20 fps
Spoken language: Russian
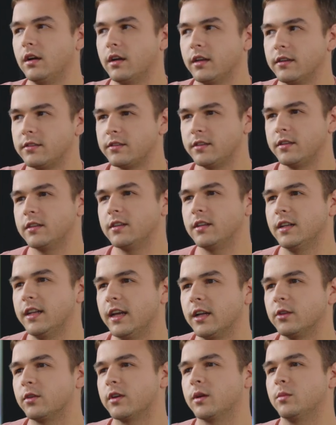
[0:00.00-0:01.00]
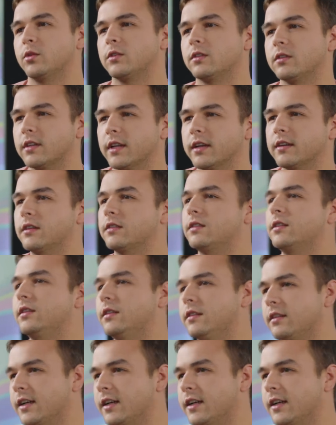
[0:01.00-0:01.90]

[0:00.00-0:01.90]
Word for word: угу. сделали, оно работает так, как ты